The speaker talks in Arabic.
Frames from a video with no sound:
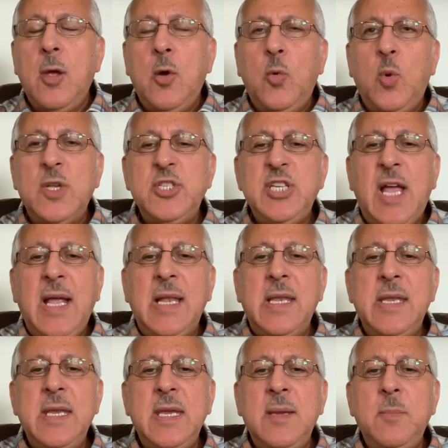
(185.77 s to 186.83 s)

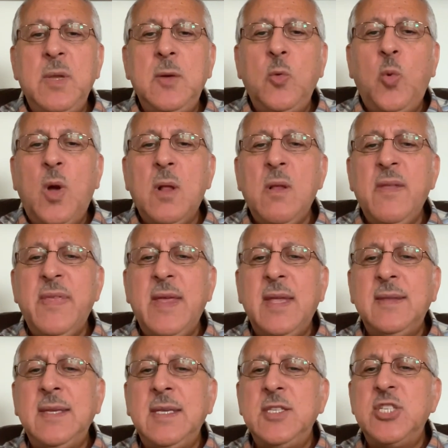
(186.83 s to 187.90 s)
واجعلني من
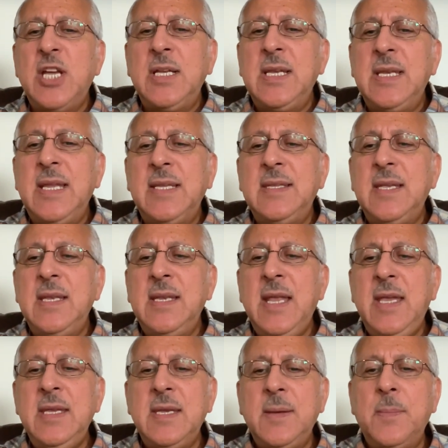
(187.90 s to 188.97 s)
ورثه جنه
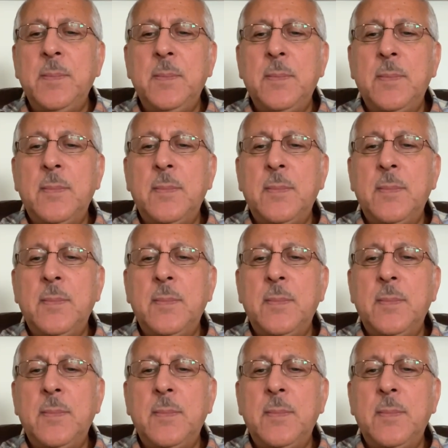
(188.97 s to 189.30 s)
النعيم